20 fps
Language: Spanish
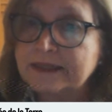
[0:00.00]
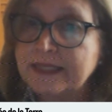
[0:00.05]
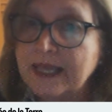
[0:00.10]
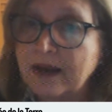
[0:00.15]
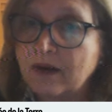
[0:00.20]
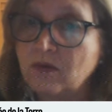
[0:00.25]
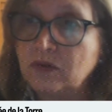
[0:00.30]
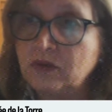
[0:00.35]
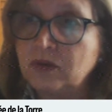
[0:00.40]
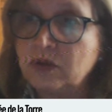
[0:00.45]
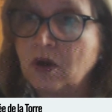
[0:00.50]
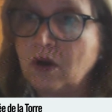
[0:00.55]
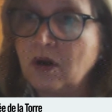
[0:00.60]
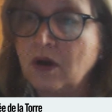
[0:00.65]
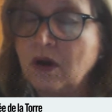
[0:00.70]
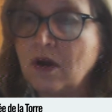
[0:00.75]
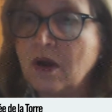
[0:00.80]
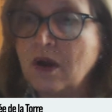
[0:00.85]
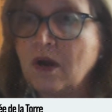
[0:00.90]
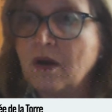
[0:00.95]

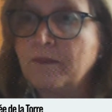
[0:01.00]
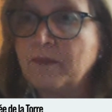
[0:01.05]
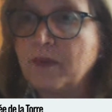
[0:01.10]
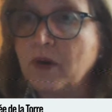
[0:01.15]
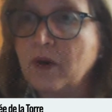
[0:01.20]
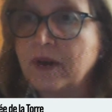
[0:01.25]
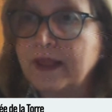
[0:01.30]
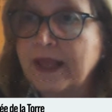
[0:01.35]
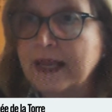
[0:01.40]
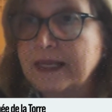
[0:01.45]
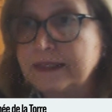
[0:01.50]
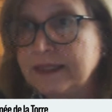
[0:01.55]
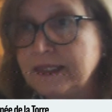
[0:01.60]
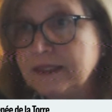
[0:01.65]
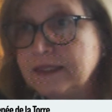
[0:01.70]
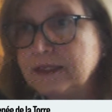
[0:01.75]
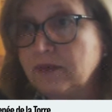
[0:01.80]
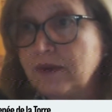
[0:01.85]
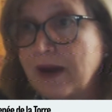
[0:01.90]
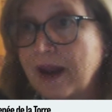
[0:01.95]
Segundo, porque
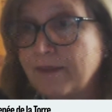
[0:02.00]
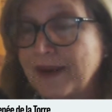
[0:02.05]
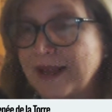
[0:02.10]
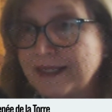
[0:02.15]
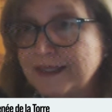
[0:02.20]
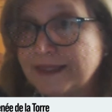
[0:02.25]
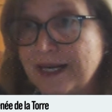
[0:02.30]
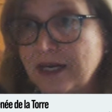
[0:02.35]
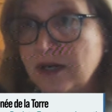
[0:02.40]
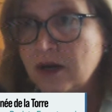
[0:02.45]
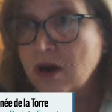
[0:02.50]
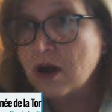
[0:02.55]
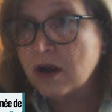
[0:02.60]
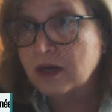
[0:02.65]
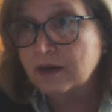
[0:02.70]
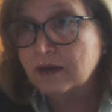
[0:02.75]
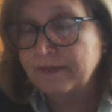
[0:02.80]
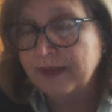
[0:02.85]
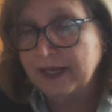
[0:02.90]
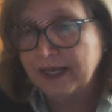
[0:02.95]
existe una brecha
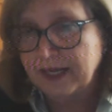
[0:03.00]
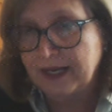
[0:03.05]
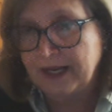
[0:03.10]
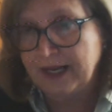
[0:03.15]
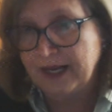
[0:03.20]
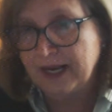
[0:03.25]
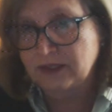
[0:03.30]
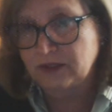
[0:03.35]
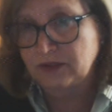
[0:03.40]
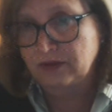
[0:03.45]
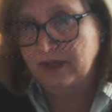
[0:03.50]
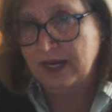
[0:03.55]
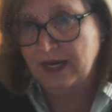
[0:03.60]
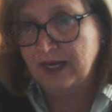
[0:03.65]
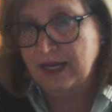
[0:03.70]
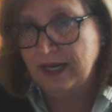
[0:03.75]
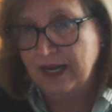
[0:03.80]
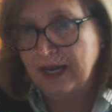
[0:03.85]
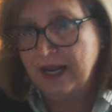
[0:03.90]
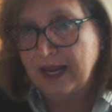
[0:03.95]
enorme
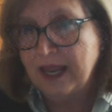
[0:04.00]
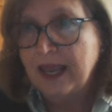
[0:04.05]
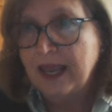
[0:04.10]
generacional.